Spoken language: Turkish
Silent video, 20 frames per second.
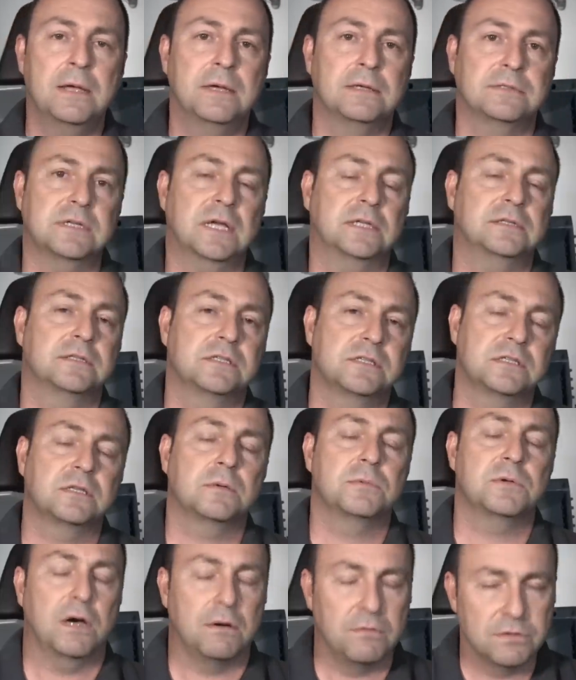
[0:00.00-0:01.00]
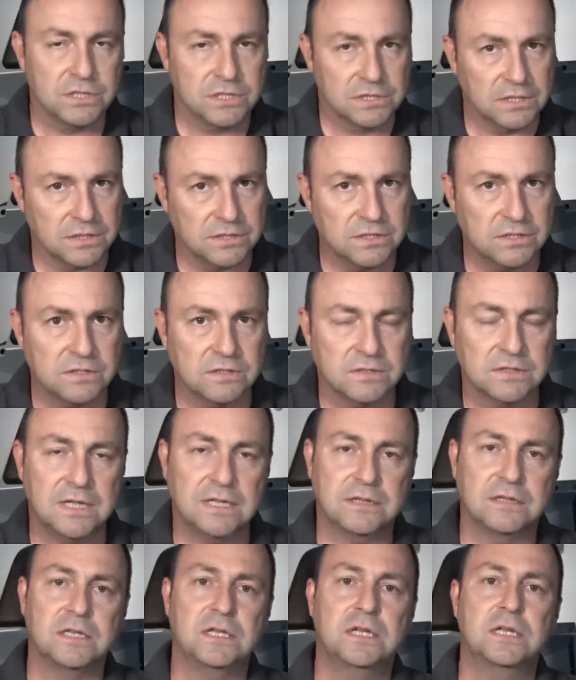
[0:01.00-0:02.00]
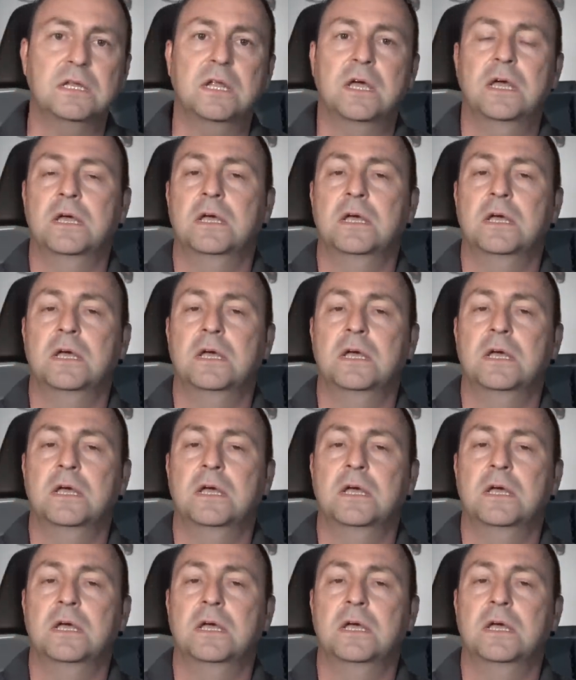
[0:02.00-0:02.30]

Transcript: Sadece tabii havacılık açısından değil,